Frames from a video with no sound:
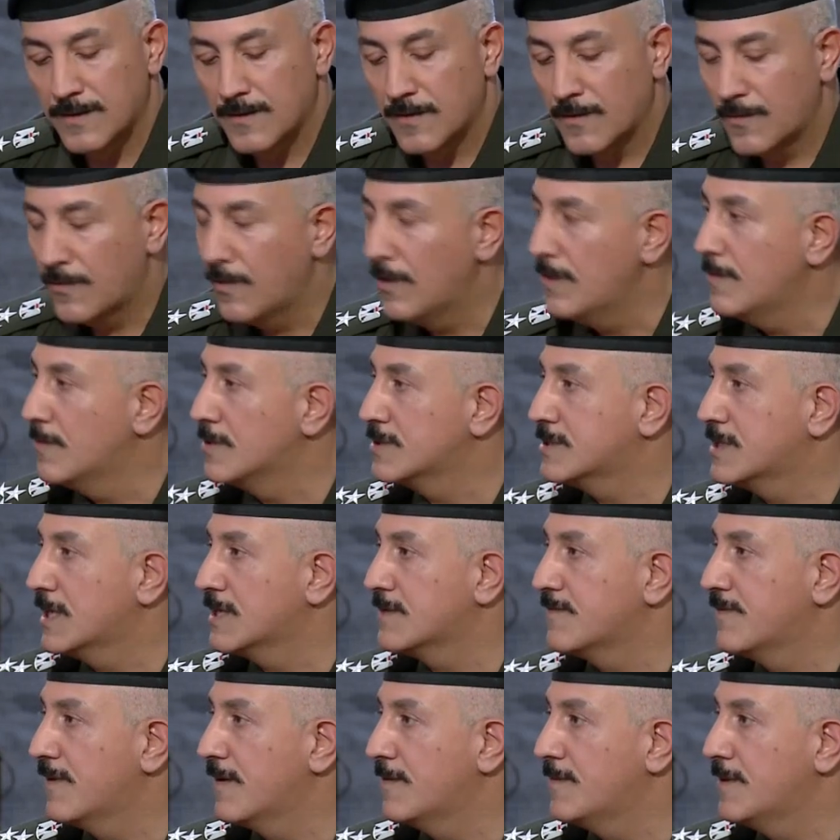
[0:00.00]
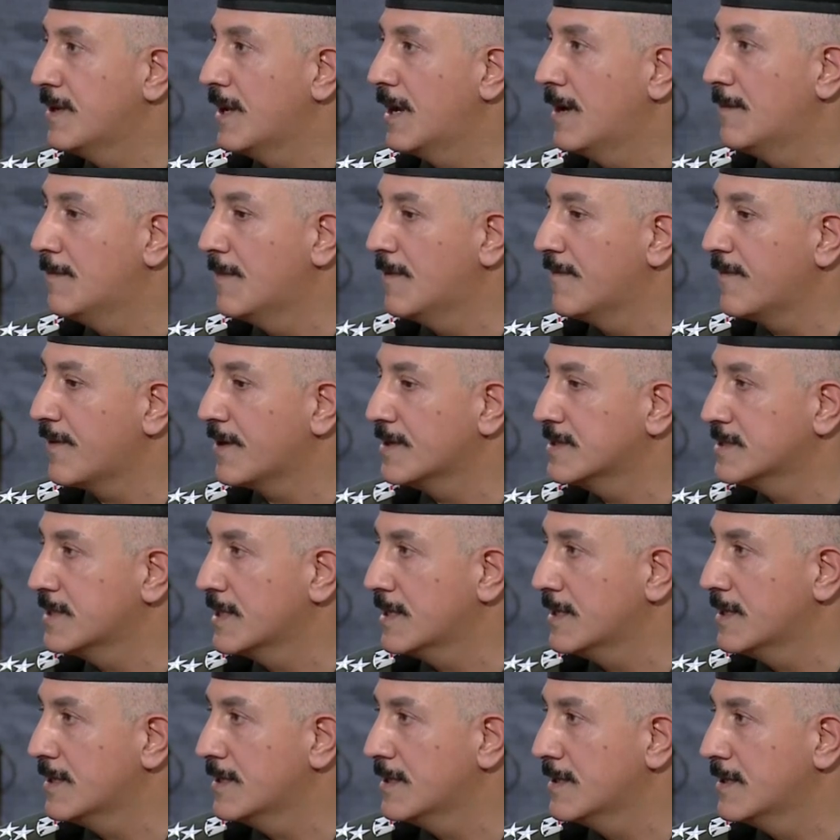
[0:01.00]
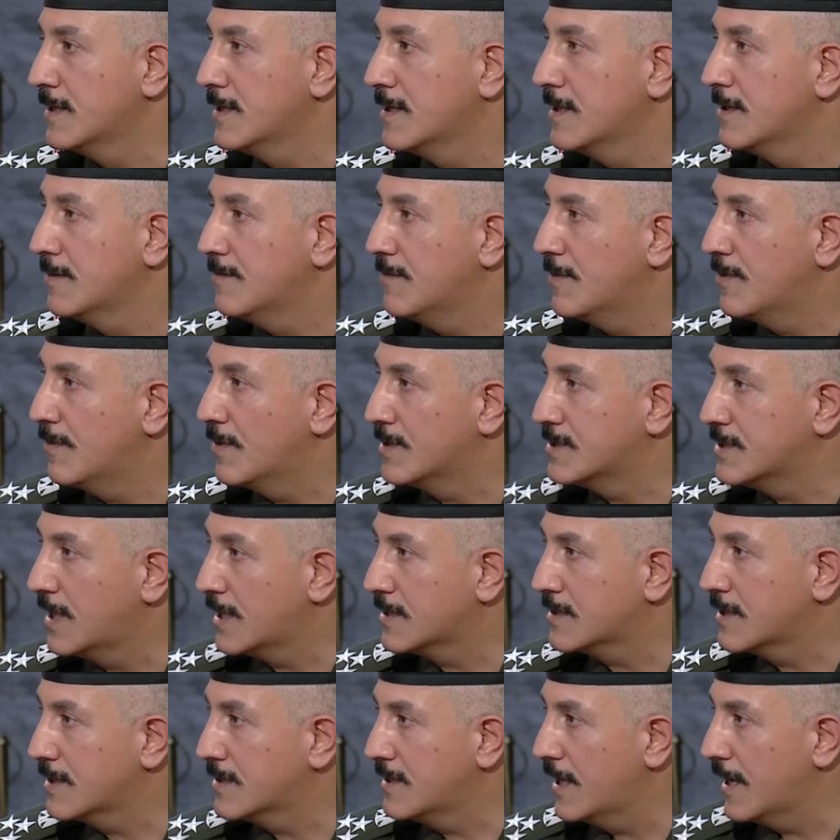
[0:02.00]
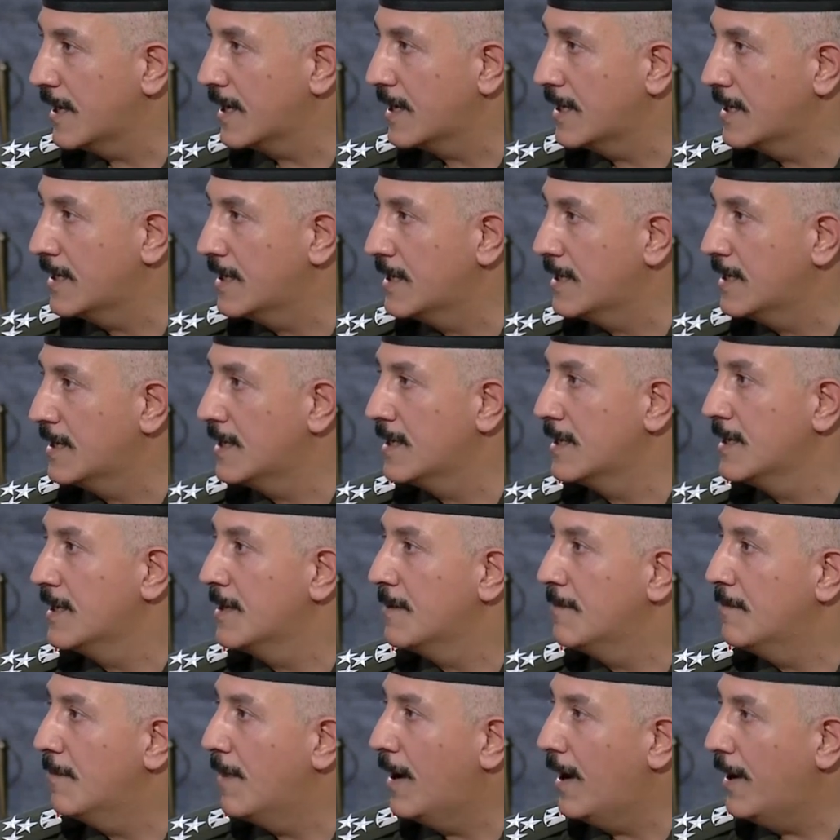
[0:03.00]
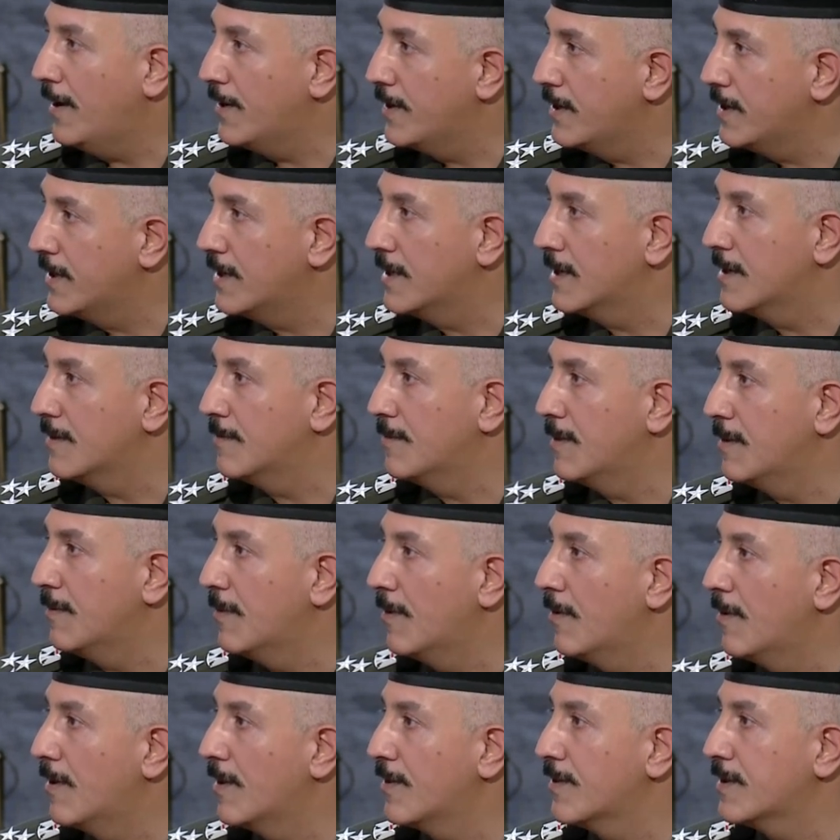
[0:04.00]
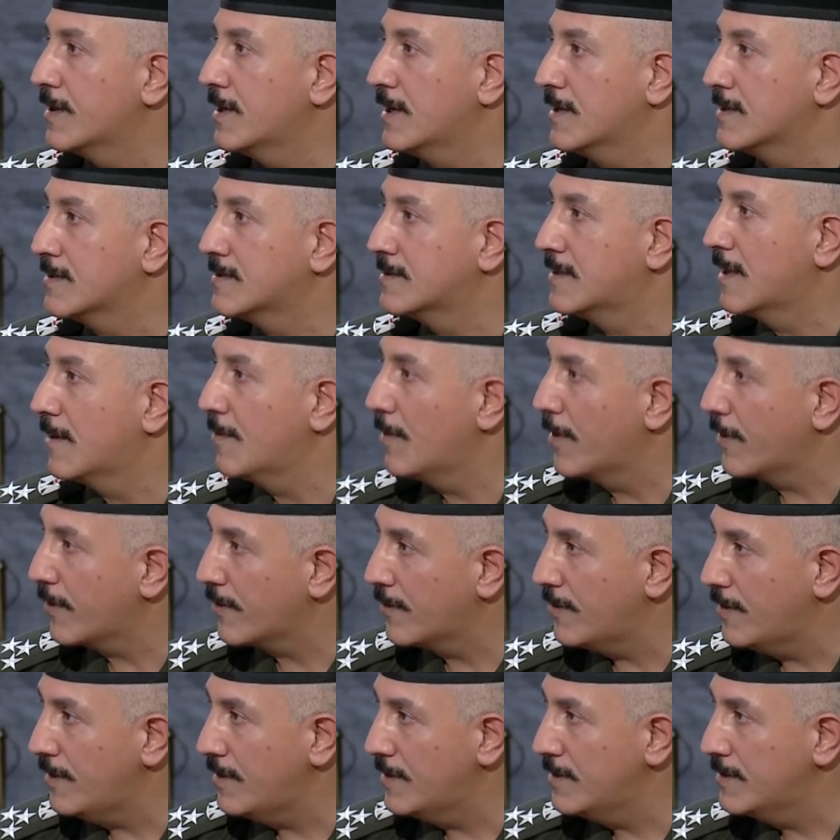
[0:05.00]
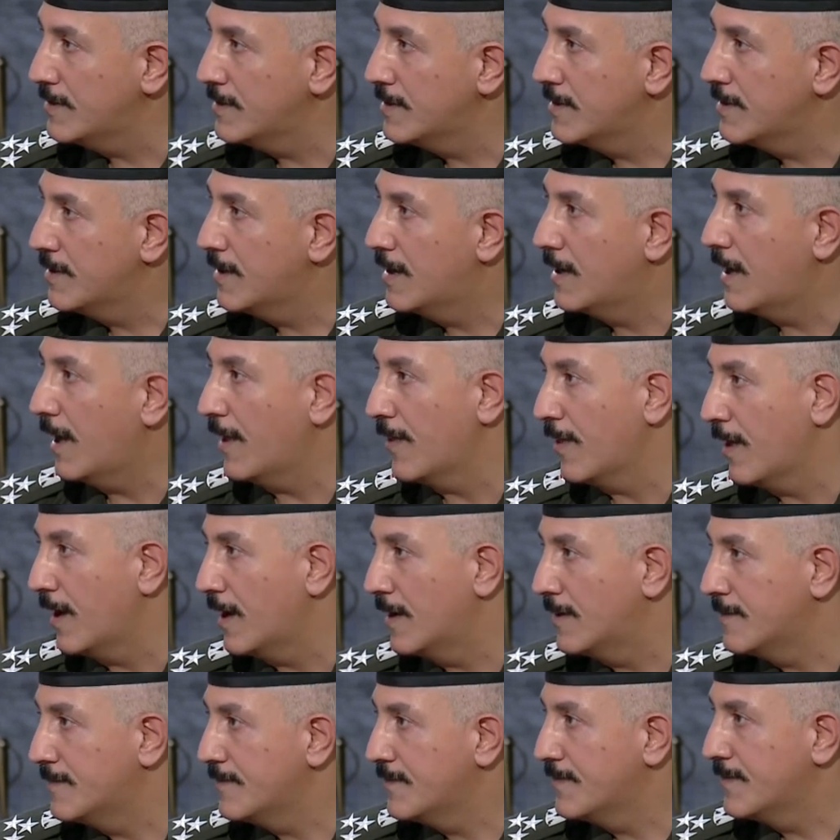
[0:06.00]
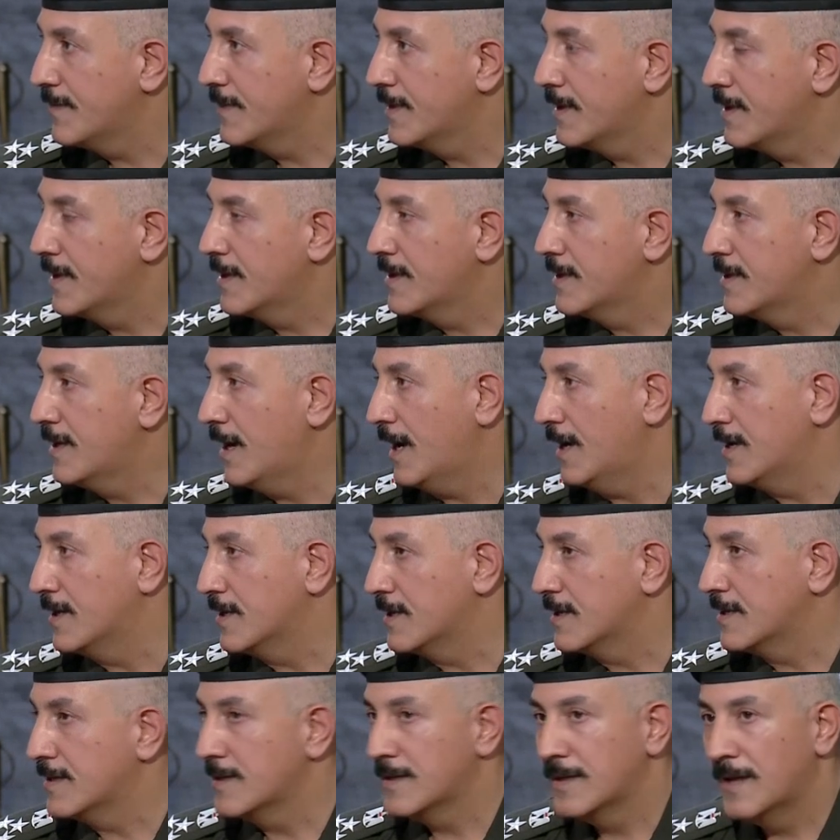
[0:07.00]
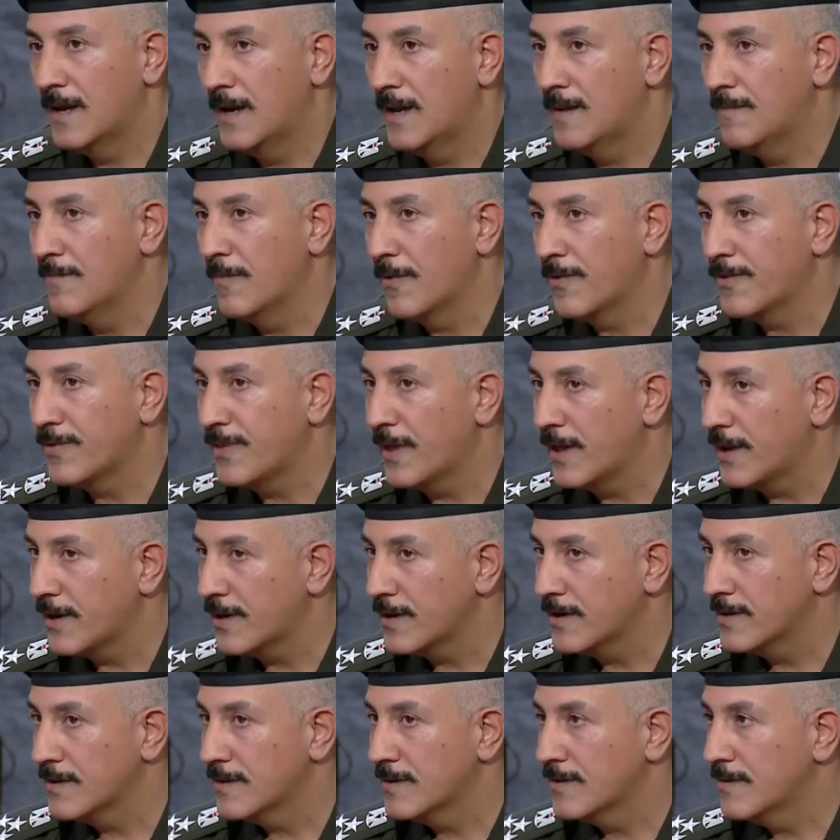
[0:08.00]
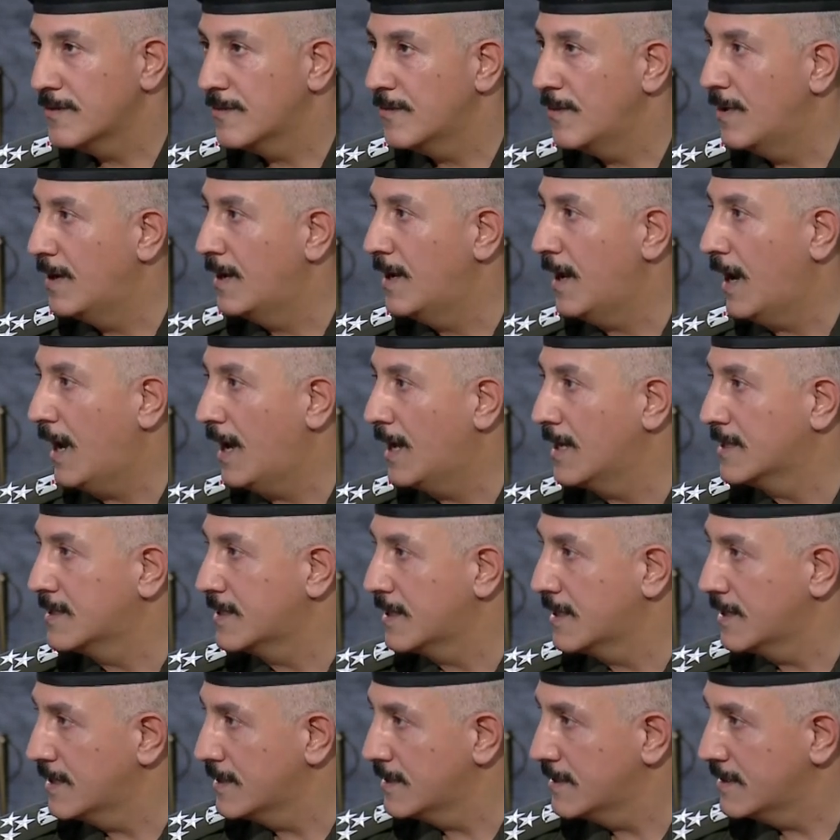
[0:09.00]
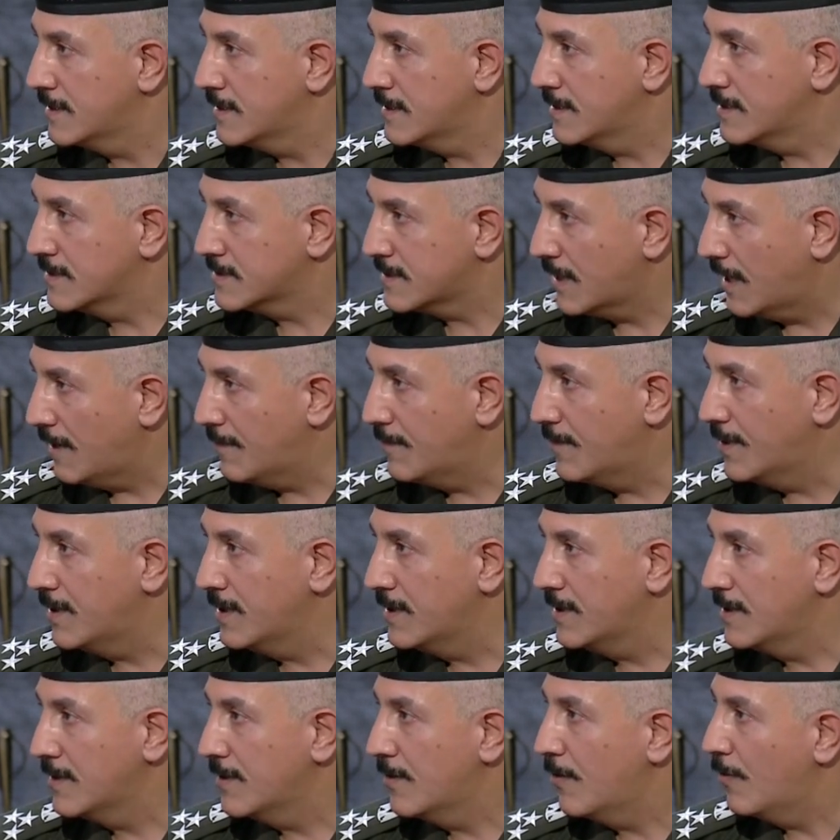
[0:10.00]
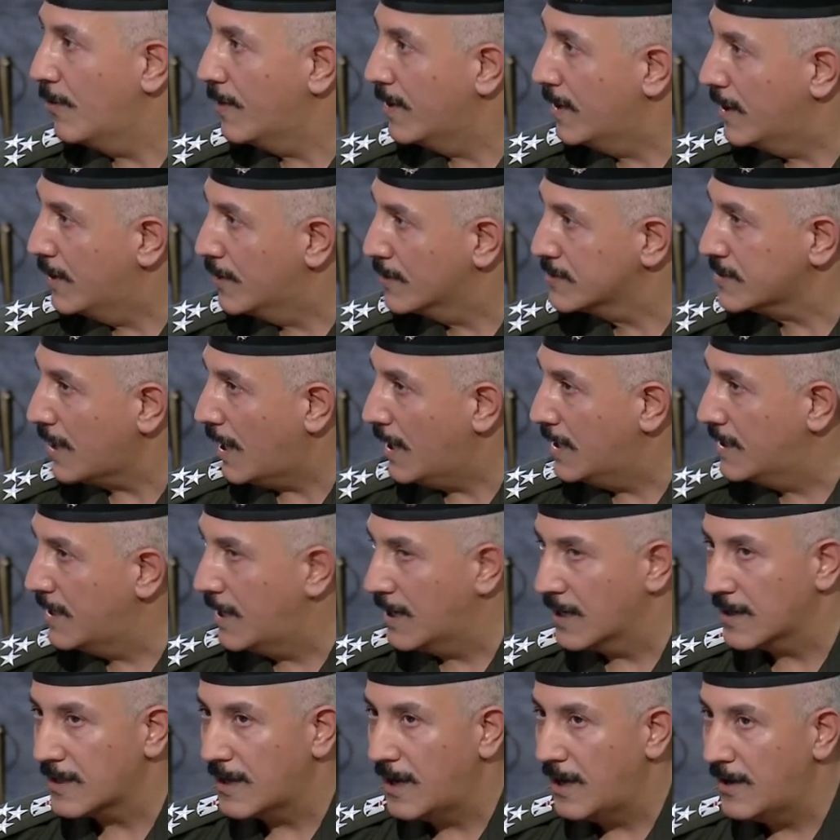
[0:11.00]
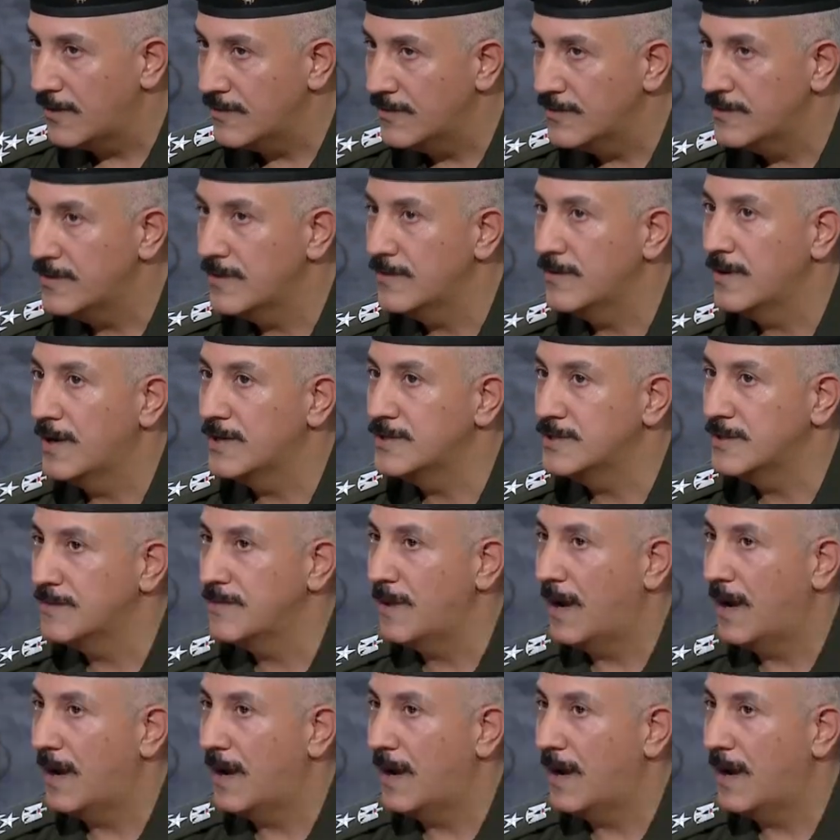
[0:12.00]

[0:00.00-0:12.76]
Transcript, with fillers: كل مستشفى بها مفرزة من وزارة الداخلية معنية بمواضيع تبرع الأعضاء يعني المضطر واللي حالته صعبة وهي اللي نص عليها القانون أنه يجب